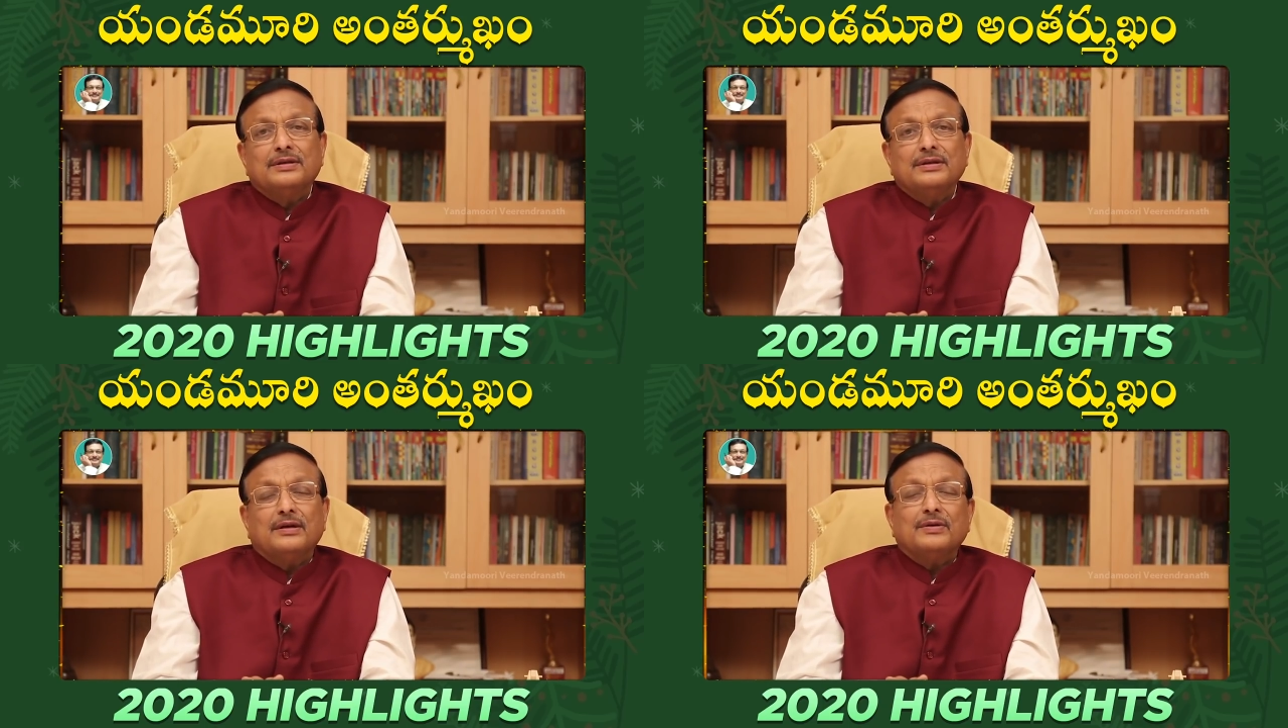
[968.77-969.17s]

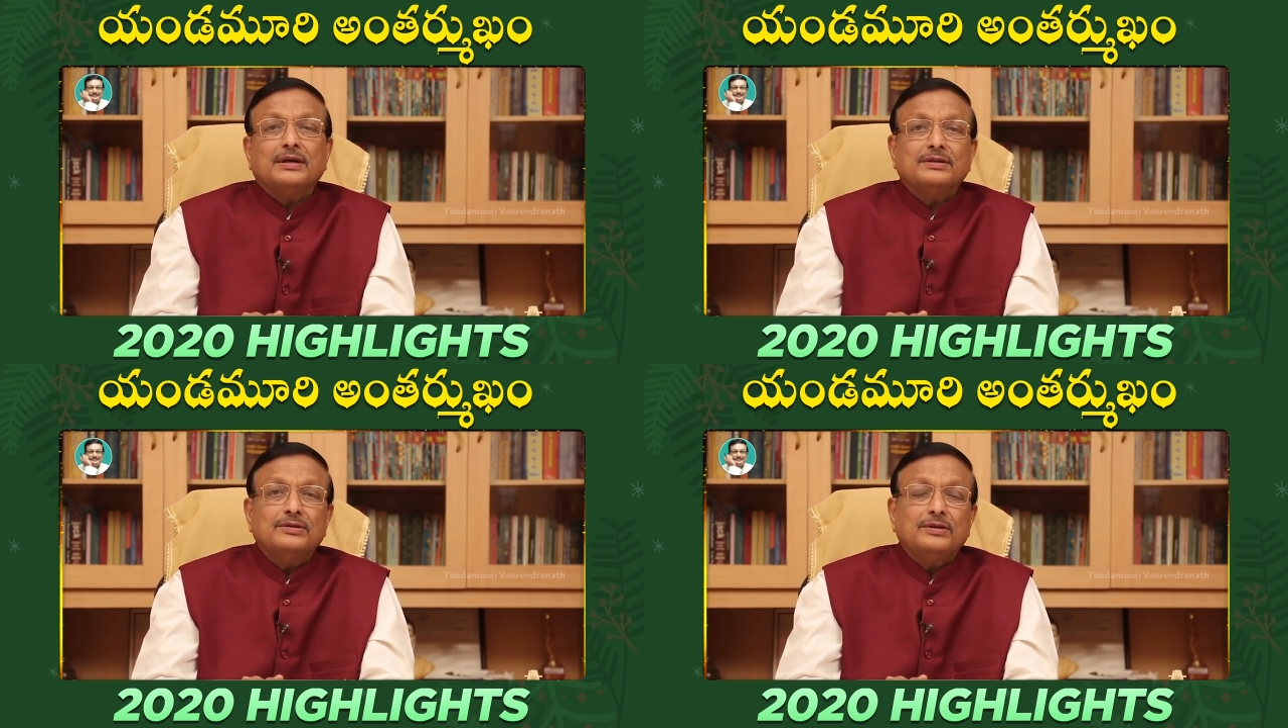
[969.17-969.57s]
చిన్న
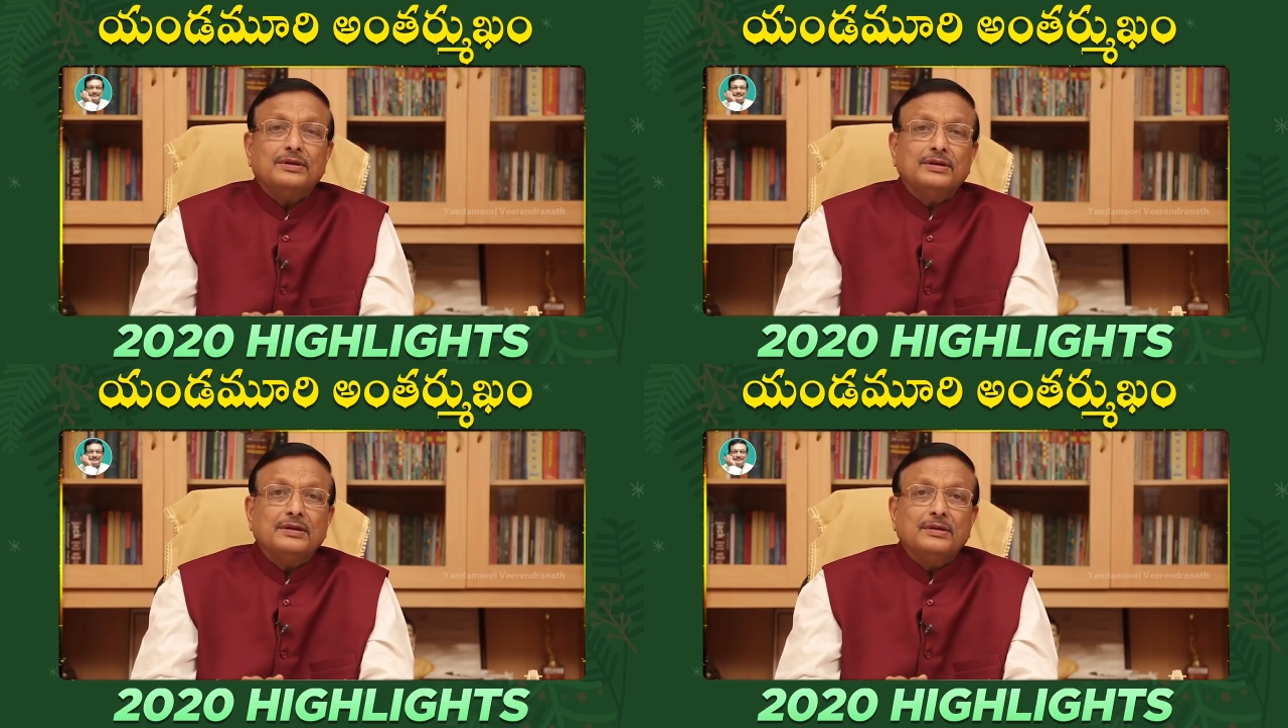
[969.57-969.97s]
అవకాశం
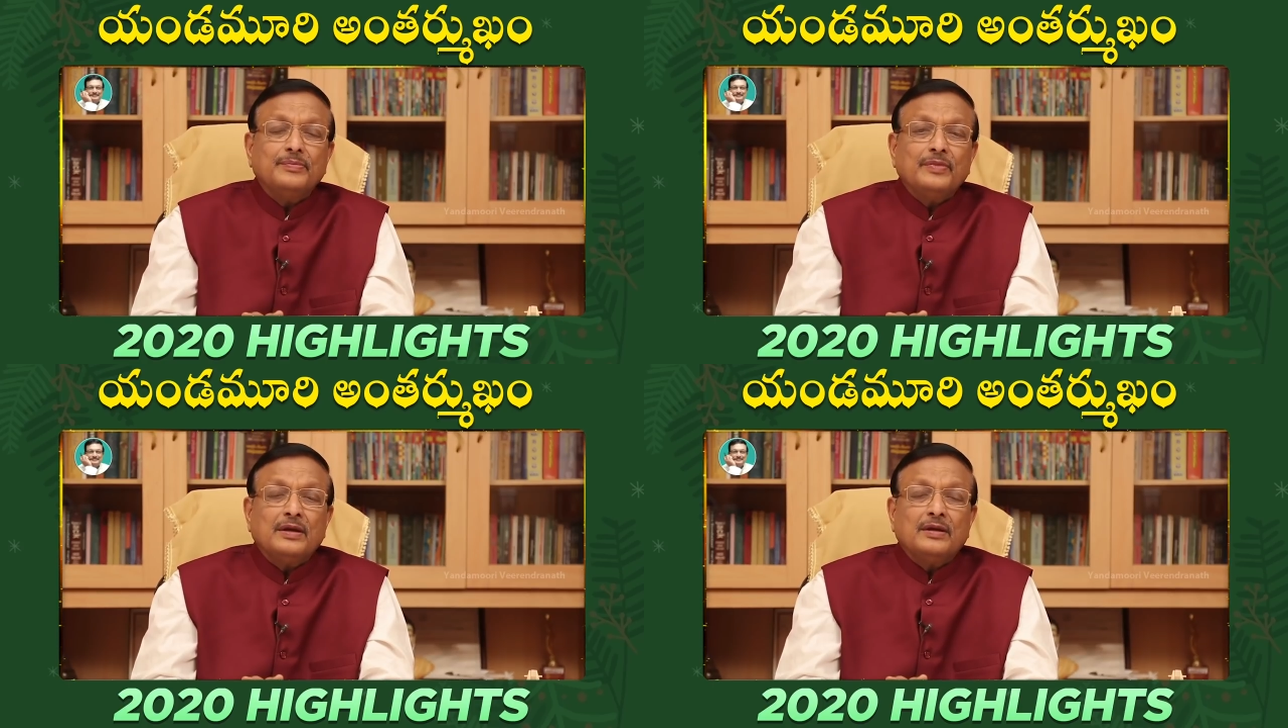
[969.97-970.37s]
దొరికింది
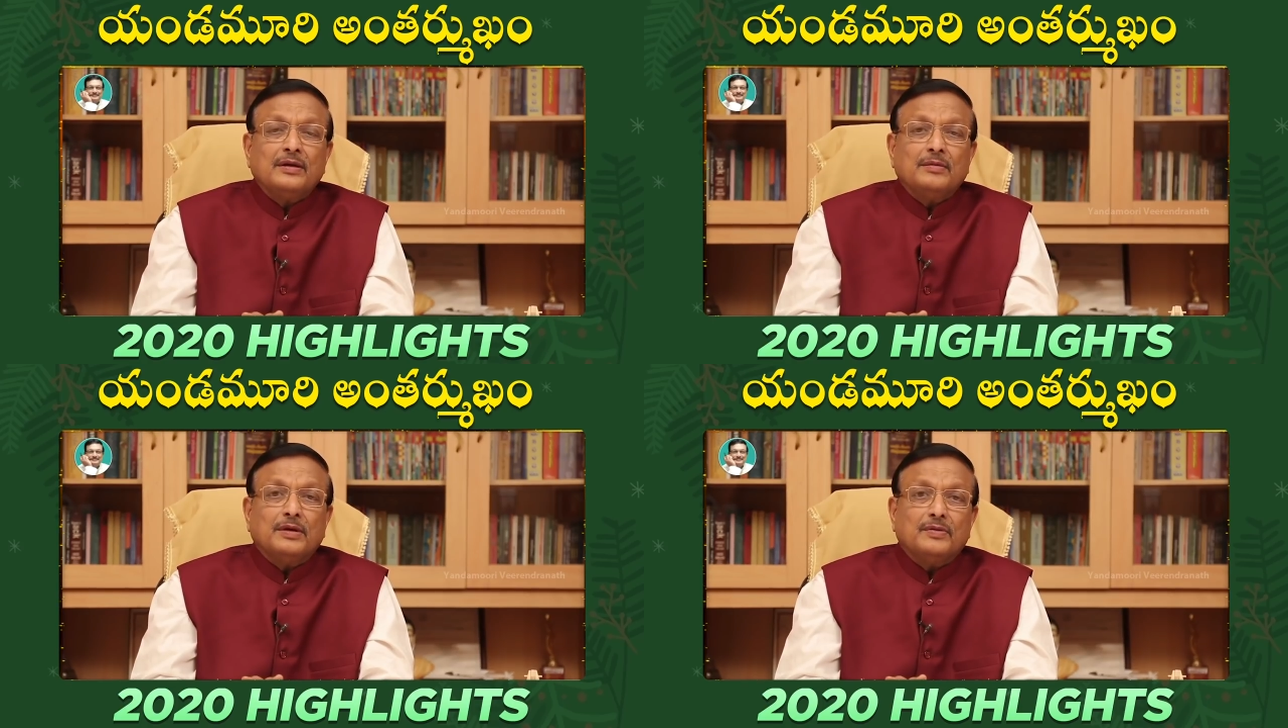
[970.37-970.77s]

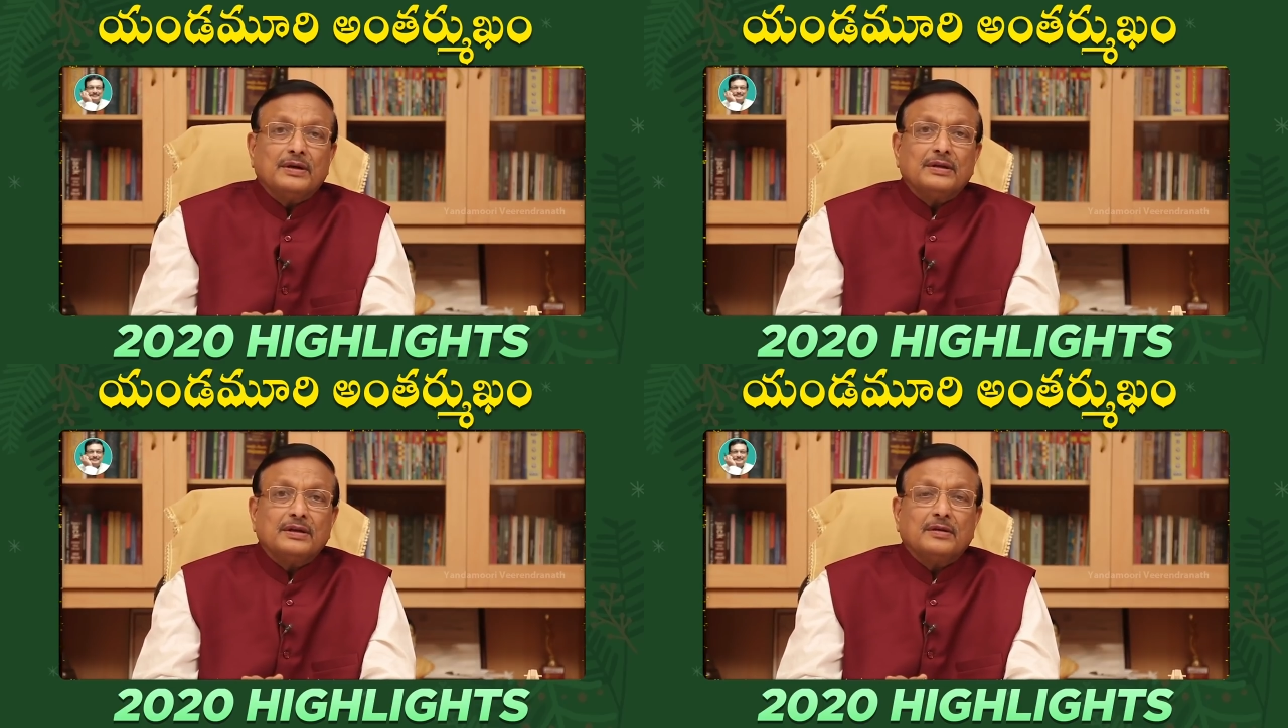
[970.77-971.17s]
మా
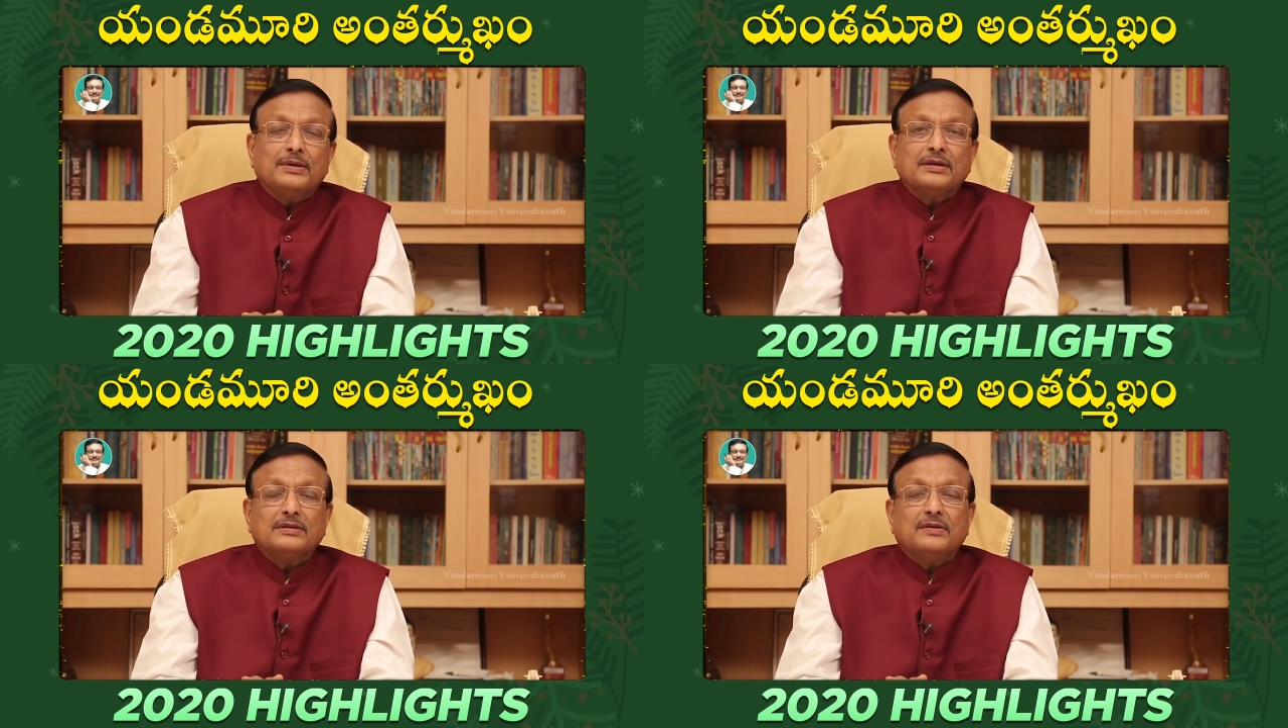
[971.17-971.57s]
ఫాదర్
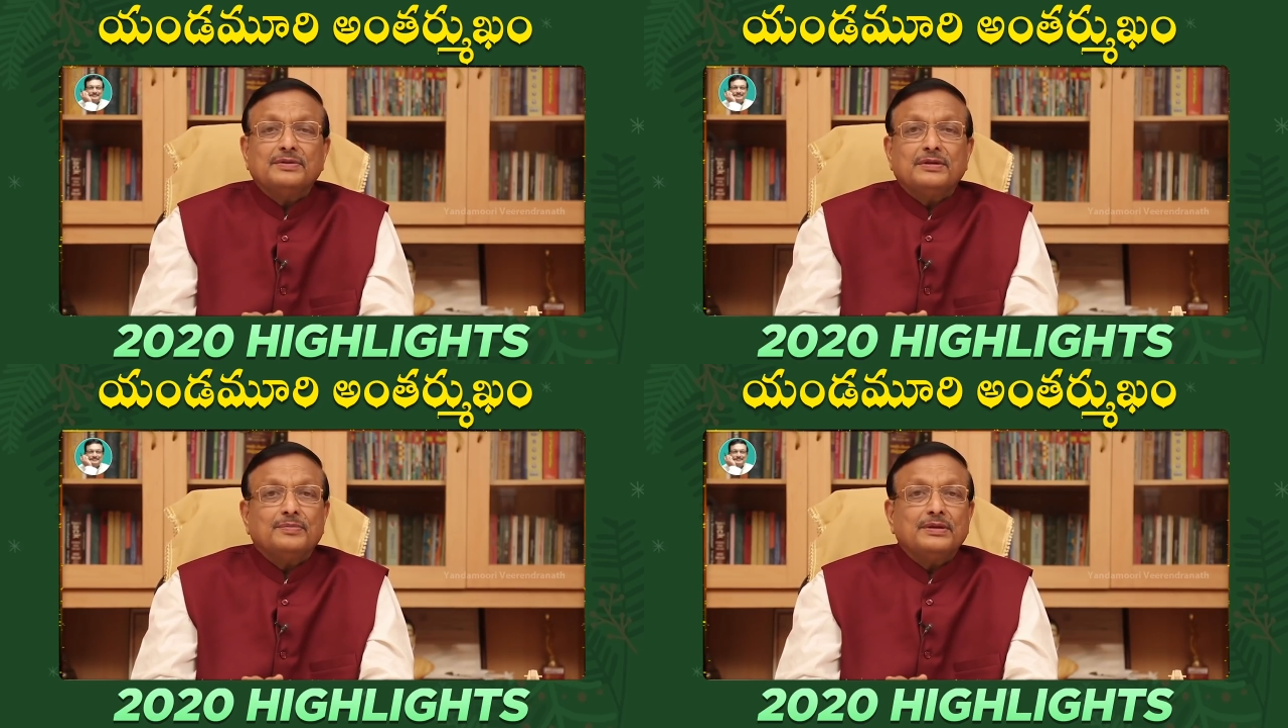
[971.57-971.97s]
ఇన్కమ్ ట్యాక్స్
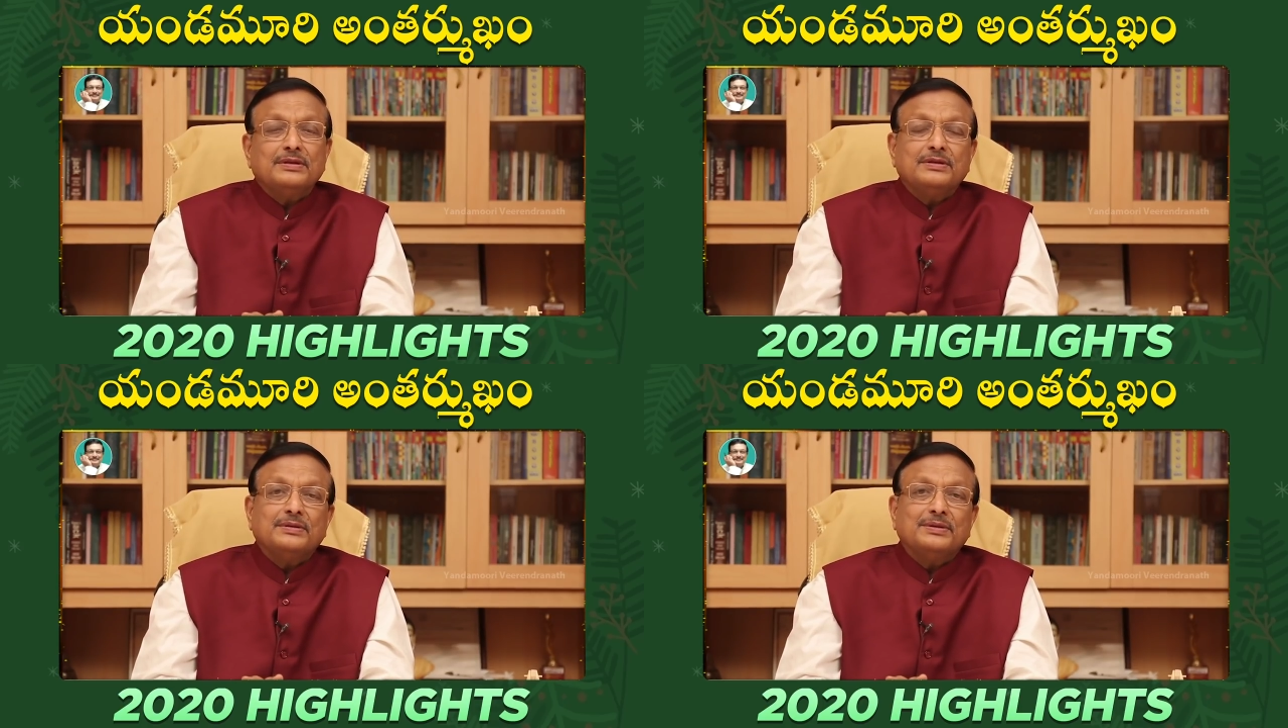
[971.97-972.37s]
ఆఫీసులో
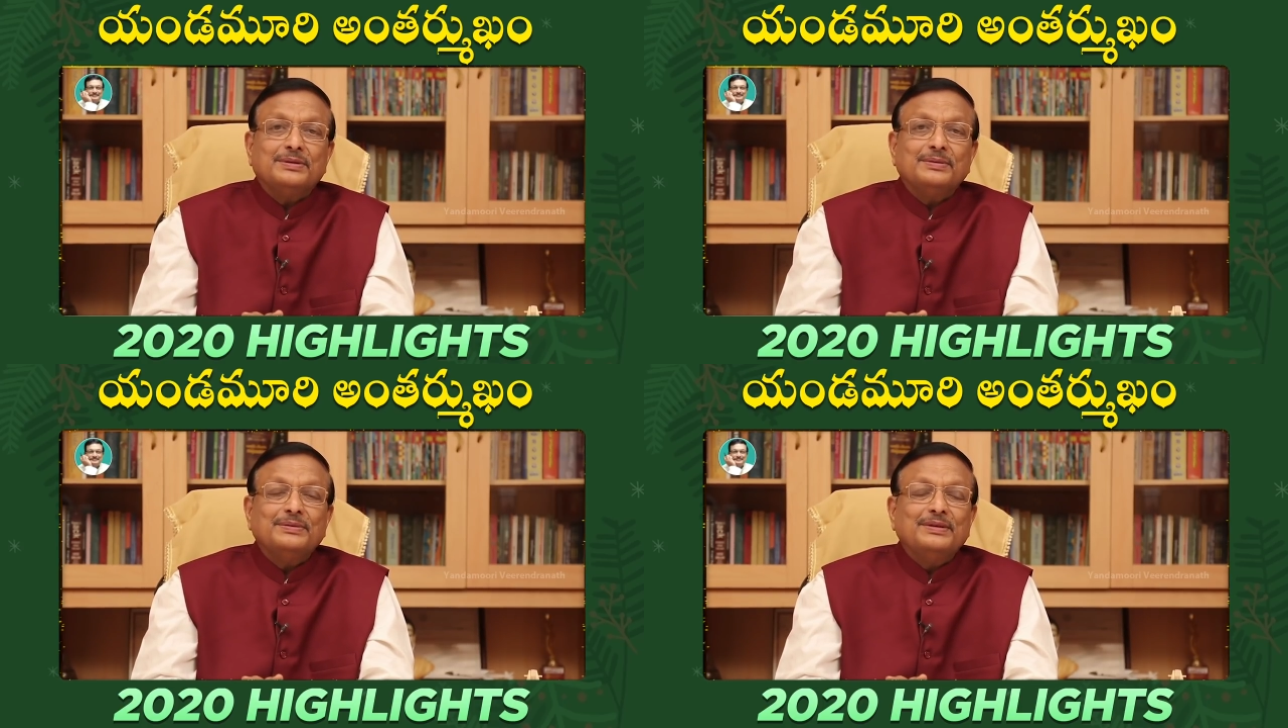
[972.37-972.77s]

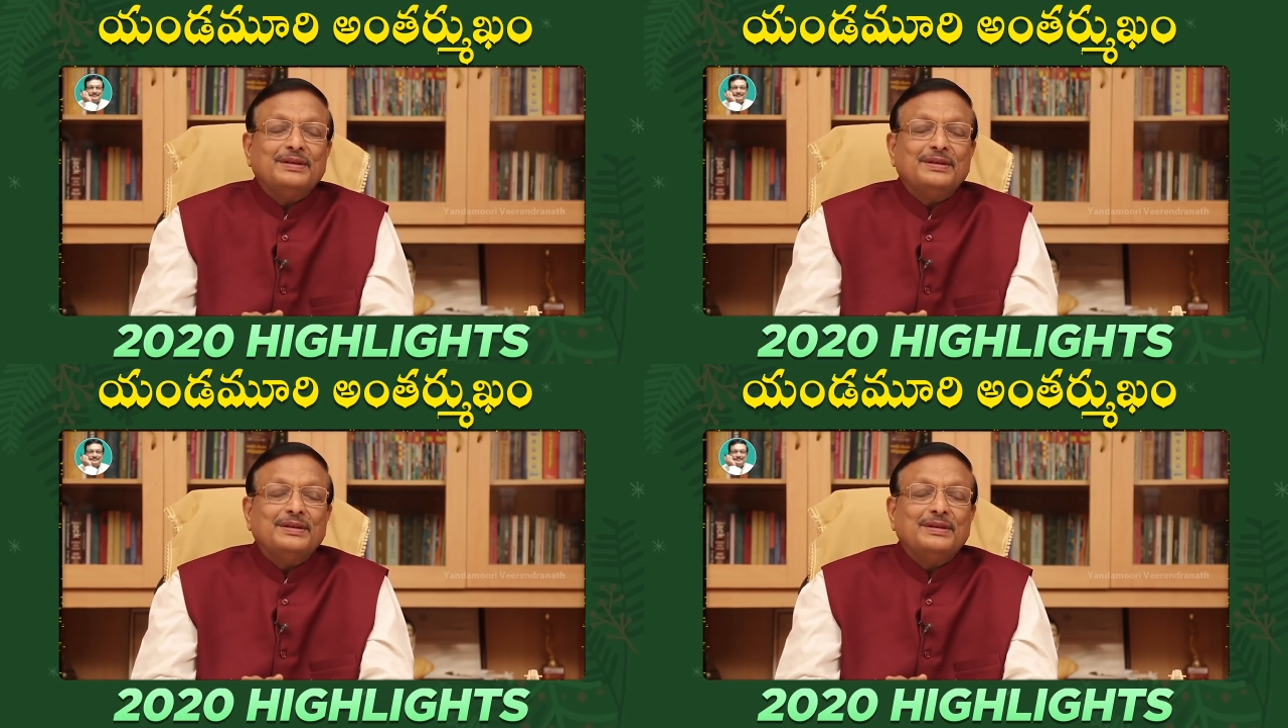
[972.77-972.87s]
పనిచేసేవారు